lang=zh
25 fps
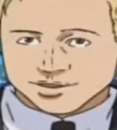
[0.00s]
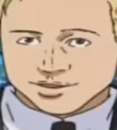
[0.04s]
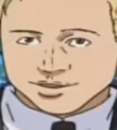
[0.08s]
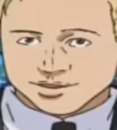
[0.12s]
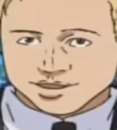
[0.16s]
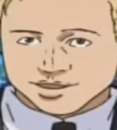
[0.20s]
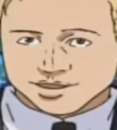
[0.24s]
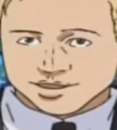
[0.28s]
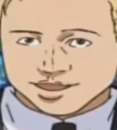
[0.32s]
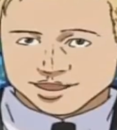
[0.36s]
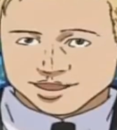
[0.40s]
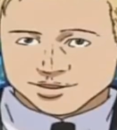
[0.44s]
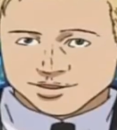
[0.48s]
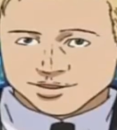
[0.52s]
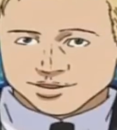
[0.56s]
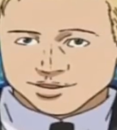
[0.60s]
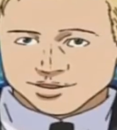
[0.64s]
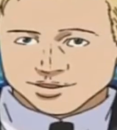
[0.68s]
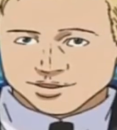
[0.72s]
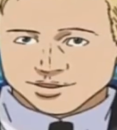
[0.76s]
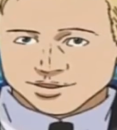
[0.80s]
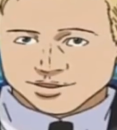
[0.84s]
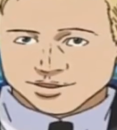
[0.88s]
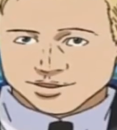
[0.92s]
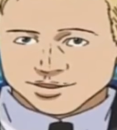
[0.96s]
对，
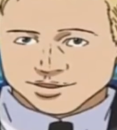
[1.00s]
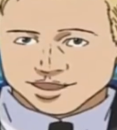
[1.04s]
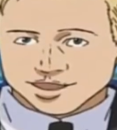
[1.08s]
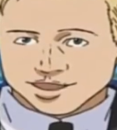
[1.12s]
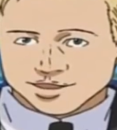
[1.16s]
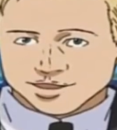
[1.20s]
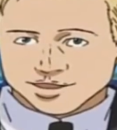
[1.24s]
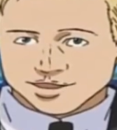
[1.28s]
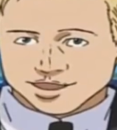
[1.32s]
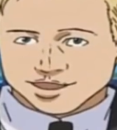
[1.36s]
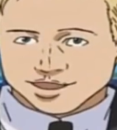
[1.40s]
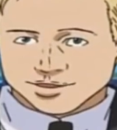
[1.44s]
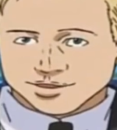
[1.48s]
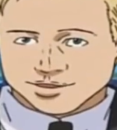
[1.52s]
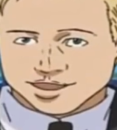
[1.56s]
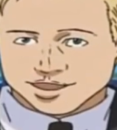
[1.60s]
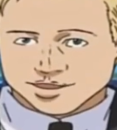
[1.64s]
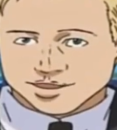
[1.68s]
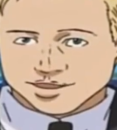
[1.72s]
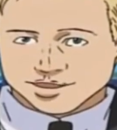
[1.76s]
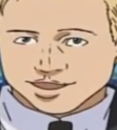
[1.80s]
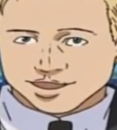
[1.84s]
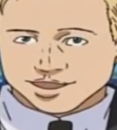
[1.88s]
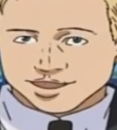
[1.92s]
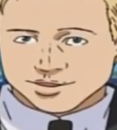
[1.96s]
像你这样的非
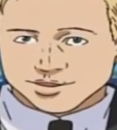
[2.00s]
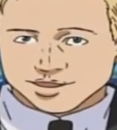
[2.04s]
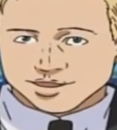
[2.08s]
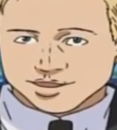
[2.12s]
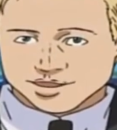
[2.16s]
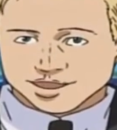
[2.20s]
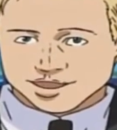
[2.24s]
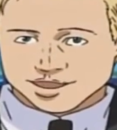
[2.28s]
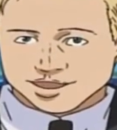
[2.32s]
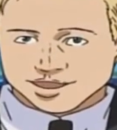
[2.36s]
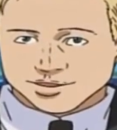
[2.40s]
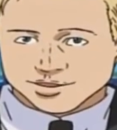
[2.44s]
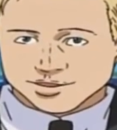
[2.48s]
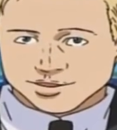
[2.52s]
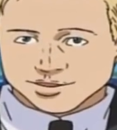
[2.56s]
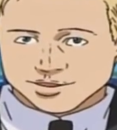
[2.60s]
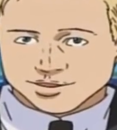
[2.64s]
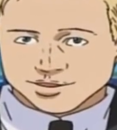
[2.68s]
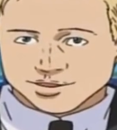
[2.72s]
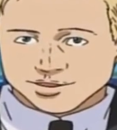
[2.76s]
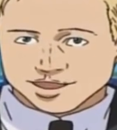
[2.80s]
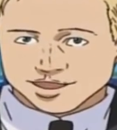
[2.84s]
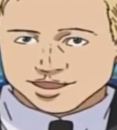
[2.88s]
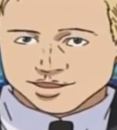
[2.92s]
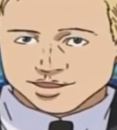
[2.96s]
洲人会有
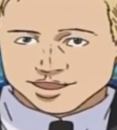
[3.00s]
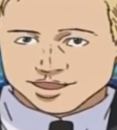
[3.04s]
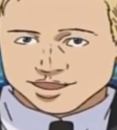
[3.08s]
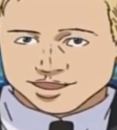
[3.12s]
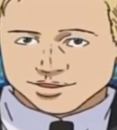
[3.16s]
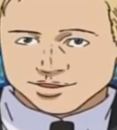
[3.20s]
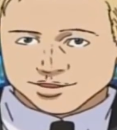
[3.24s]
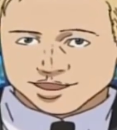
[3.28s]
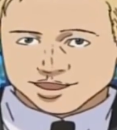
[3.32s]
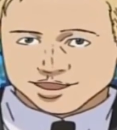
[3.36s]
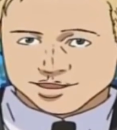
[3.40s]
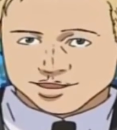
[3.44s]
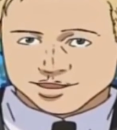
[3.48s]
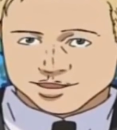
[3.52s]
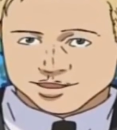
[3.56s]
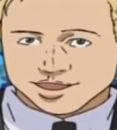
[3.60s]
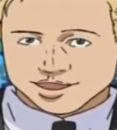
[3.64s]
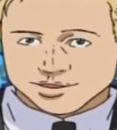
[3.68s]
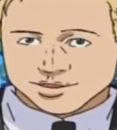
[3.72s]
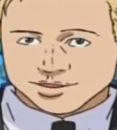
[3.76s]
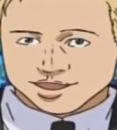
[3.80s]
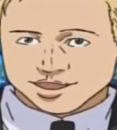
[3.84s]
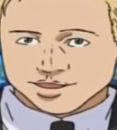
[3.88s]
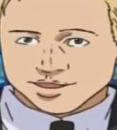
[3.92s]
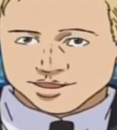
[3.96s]
下一单就会出货
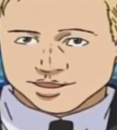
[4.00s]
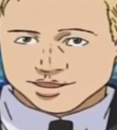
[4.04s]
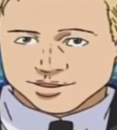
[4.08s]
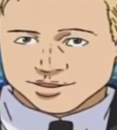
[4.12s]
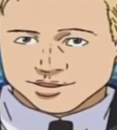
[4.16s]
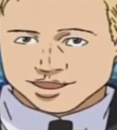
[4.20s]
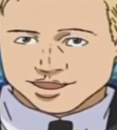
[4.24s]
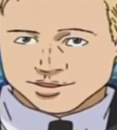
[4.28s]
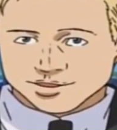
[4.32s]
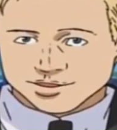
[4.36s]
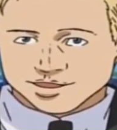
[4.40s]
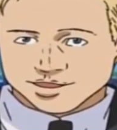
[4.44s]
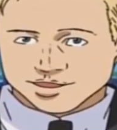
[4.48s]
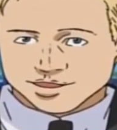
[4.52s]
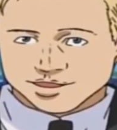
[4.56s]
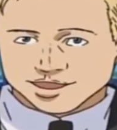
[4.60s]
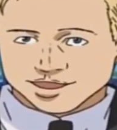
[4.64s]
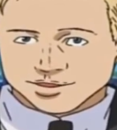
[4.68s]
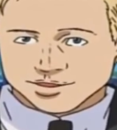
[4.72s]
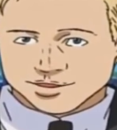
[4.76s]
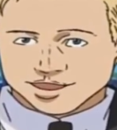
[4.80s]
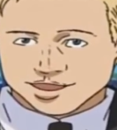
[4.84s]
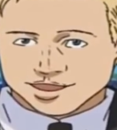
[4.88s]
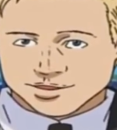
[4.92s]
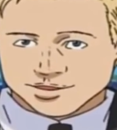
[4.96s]
的幻想，也并不
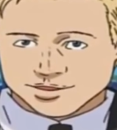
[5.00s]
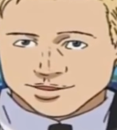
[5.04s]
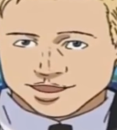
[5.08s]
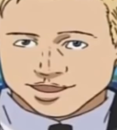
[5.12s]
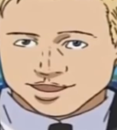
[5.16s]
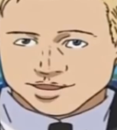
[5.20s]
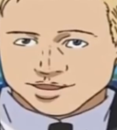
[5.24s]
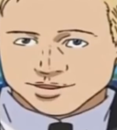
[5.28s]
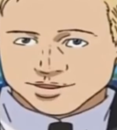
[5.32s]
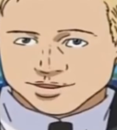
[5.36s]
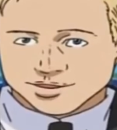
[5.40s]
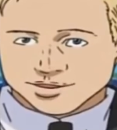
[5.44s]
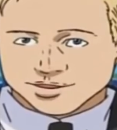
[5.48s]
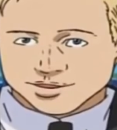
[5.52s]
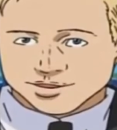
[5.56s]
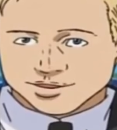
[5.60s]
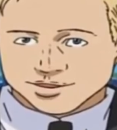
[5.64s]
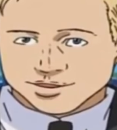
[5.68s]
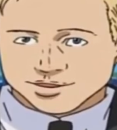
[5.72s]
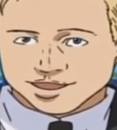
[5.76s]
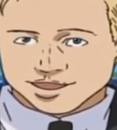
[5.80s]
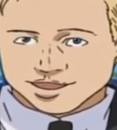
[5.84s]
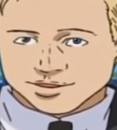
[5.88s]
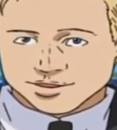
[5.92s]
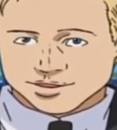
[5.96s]
稀奇。
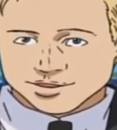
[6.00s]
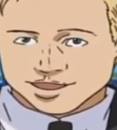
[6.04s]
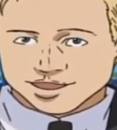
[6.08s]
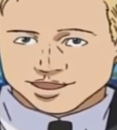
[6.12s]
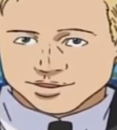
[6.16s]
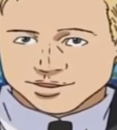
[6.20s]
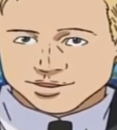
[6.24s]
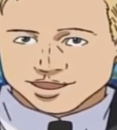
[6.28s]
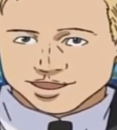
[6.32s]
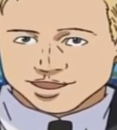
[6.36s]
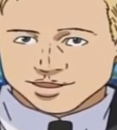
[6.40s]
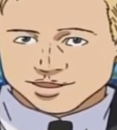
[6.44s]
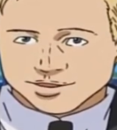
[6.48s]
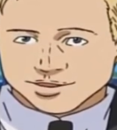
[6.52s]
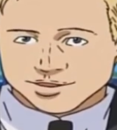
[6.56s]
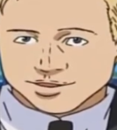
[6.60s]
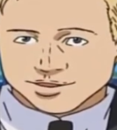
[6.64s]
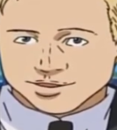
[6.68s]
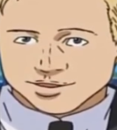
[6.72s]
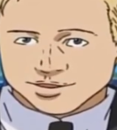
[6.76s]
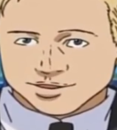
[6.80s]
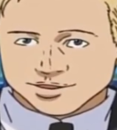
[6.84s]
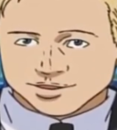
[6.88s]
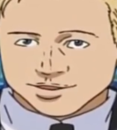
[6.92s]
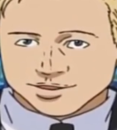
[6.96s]
营运明知如此，
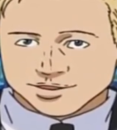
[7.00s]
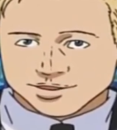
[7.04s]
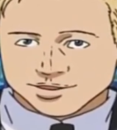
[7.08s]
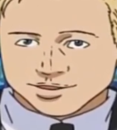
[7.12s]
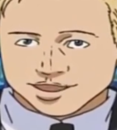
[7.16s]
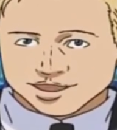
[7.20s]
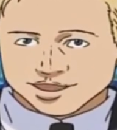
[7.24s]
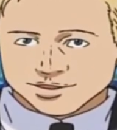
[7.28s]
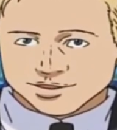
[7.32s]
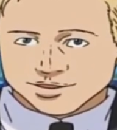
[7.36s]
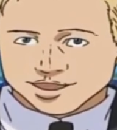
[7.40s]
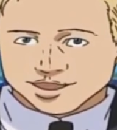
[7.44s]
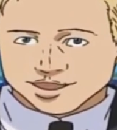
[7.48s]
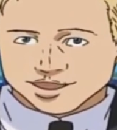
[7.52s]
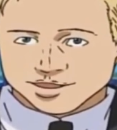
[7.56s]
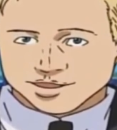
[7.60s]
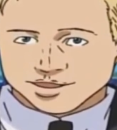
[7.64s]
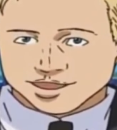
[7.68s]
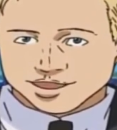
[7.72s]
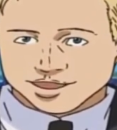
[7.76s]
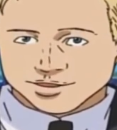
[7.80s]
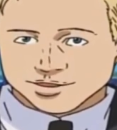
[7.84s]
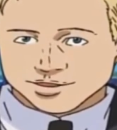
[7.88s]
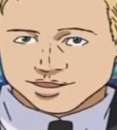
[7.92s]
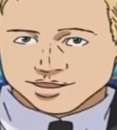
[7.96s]
却没有好
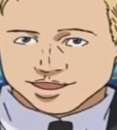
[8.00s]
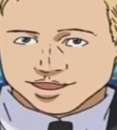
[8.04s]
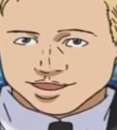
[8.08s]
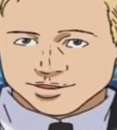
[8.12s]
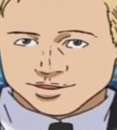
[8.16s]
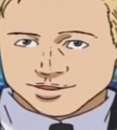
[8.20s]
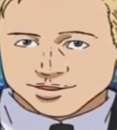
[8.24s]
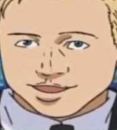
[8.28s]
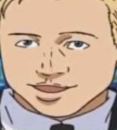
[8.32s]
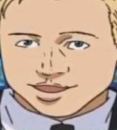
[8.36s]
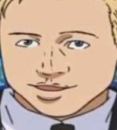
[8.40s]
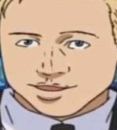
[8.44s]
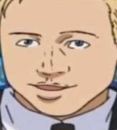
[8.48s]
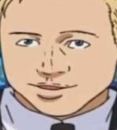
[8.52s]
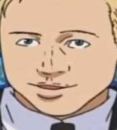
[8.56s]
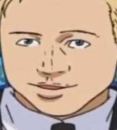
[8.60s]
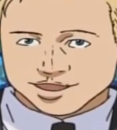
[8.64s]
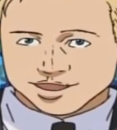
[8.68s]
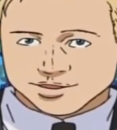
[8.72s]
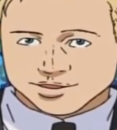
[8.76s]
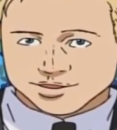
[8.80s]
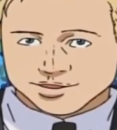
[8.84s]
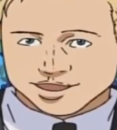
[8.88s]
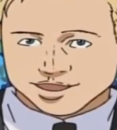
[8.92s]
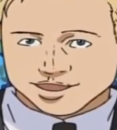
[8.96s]
好写上景语，
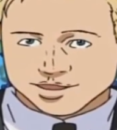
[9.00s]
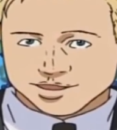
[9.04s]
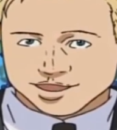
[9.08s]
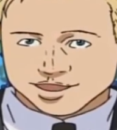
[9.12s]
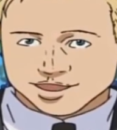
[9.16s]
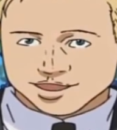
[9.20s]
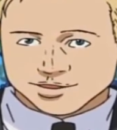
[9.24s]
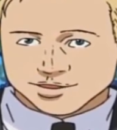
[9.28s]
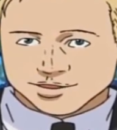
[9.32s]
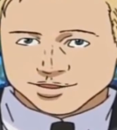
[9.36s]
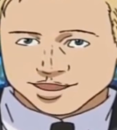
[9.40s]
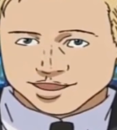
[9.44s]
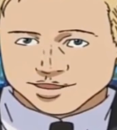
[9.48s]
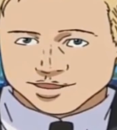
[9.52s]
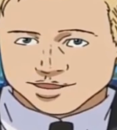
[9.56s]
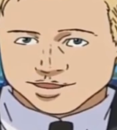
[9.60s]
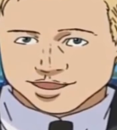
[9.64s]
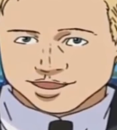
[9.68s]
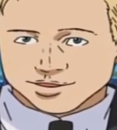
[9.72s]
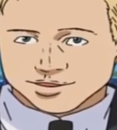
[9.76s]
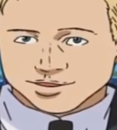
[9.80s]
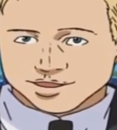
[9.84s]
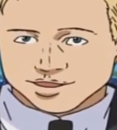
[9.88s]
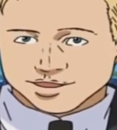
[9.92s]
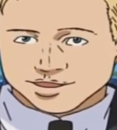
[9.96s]
这显然是营运
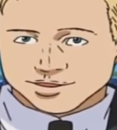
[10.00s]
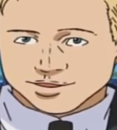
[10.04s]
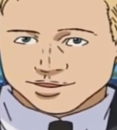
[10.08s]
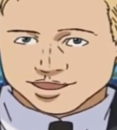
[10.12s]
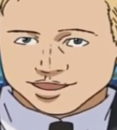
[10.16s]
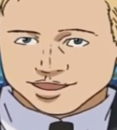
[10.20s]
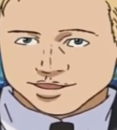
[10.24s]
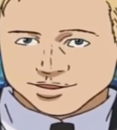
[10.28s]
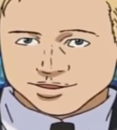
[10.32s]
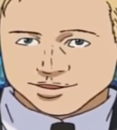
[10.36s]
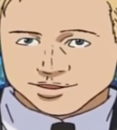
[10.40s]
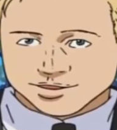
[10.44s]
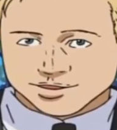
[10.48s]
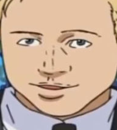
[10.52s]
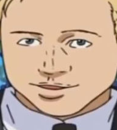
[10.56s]
的疏失。